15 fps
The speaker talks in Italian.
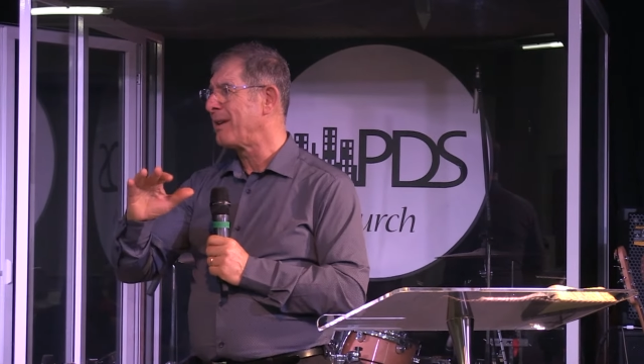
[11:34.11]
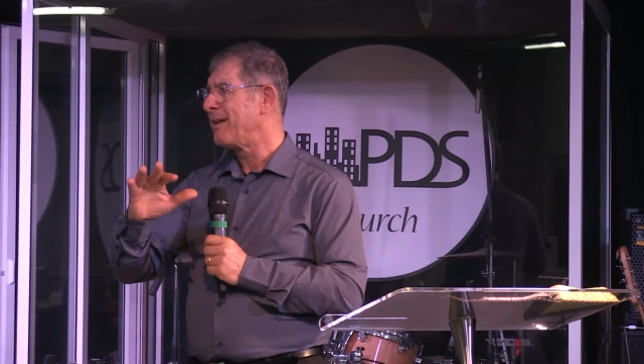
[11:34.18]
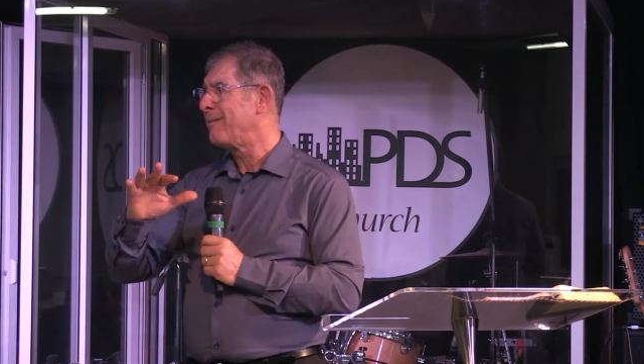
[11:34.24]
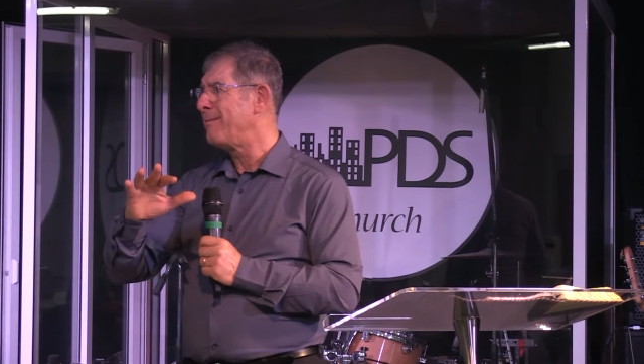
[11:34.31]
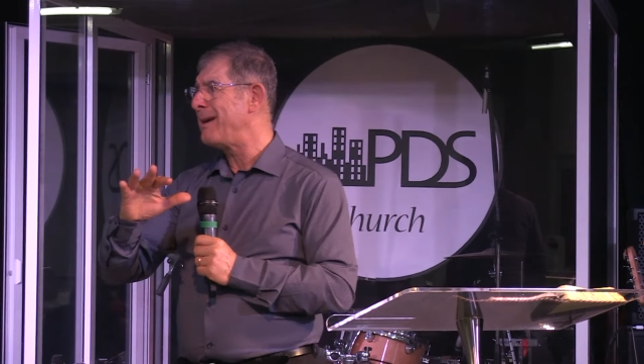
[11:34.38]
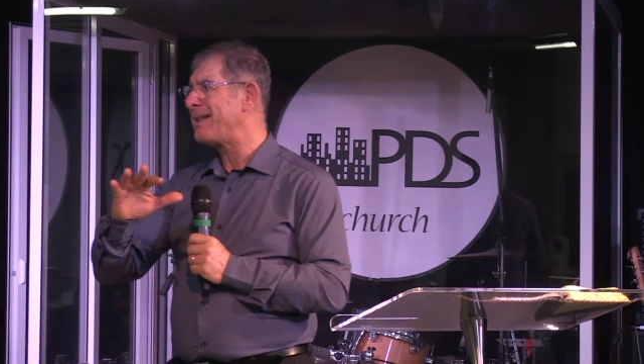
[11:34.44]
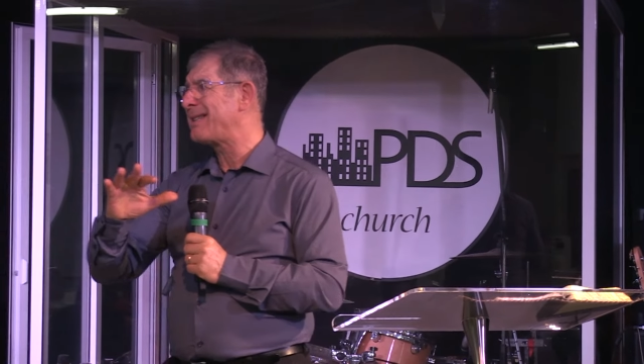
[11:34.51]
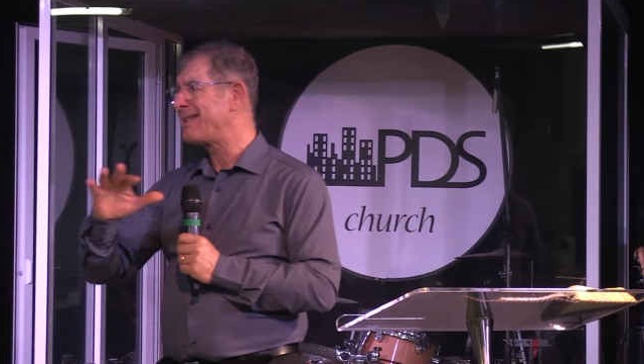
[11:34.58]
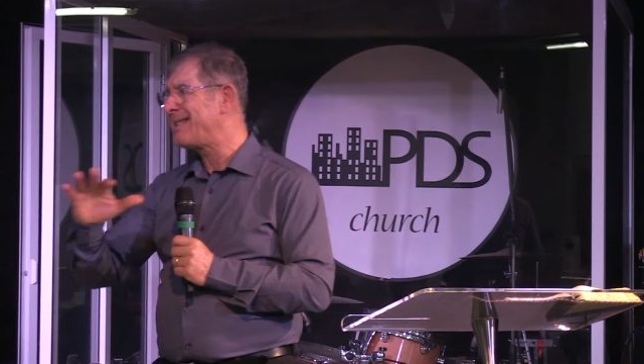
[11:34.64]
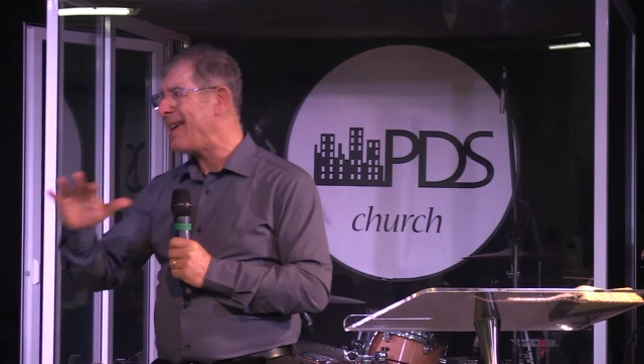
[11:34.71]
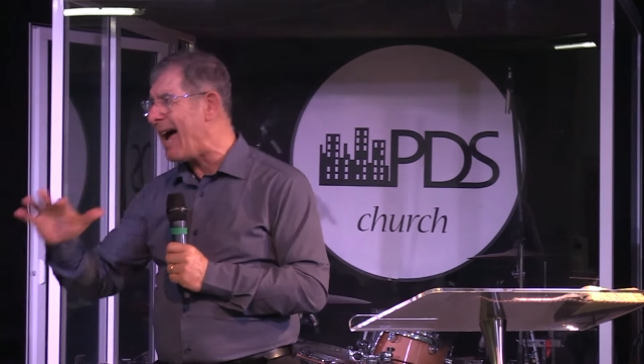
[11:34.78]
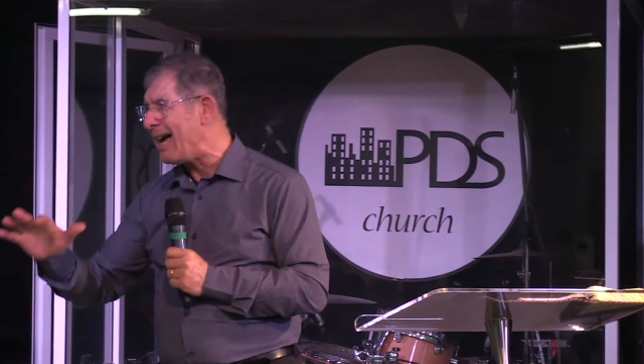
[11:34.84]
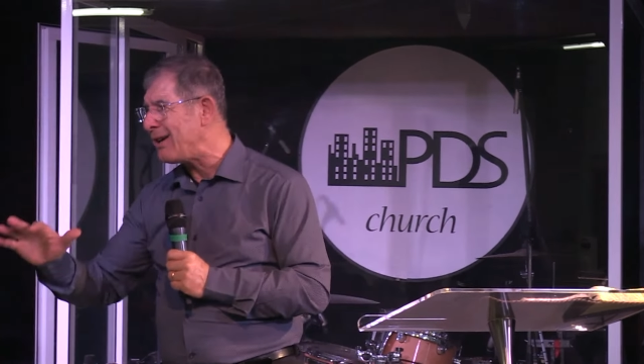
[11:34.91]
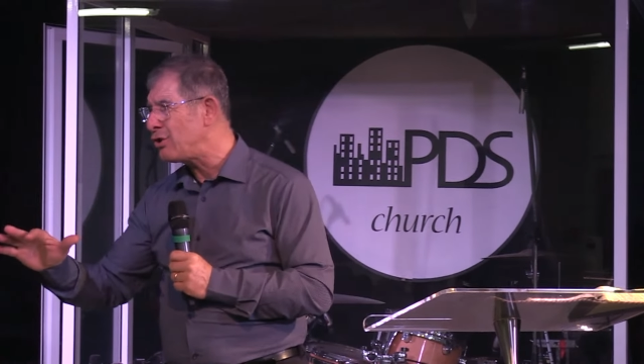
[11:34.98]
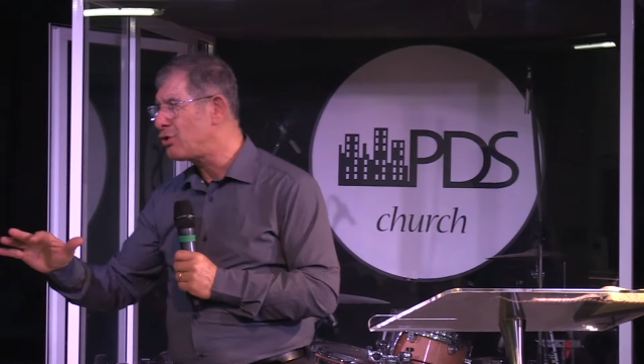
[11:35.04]

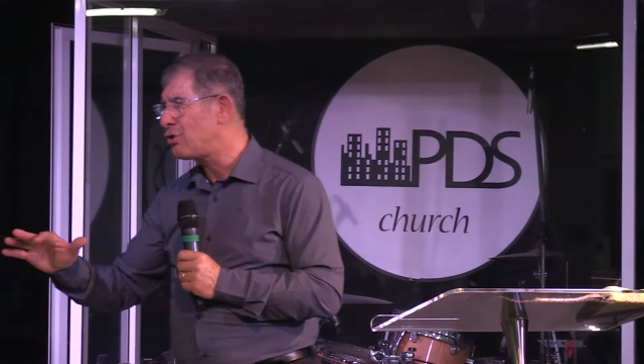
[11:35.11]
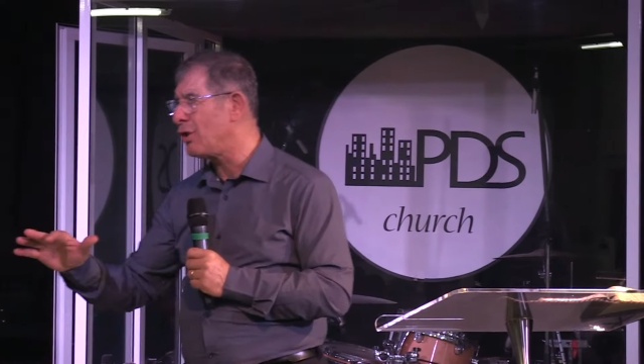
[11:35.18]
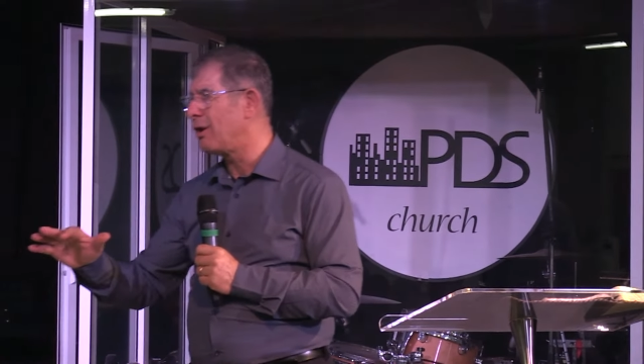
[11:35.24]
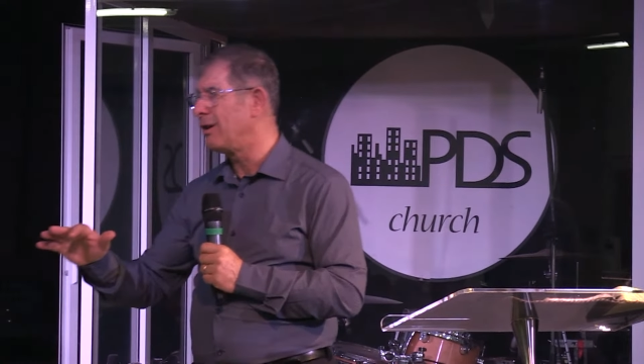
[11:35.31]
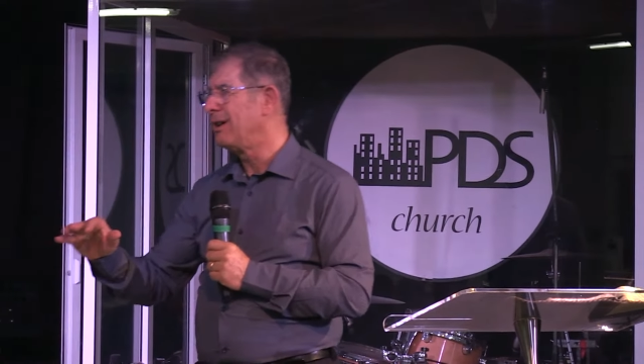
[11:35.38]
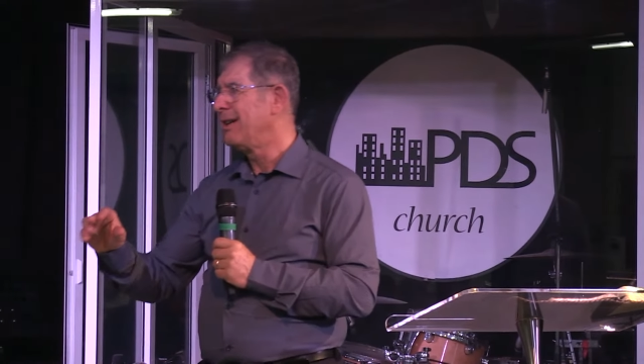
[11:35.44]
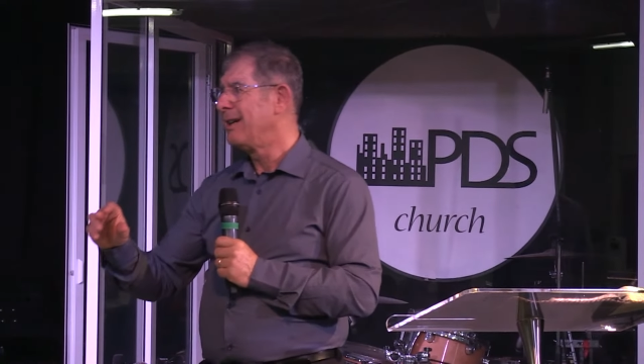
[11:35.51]
messaggio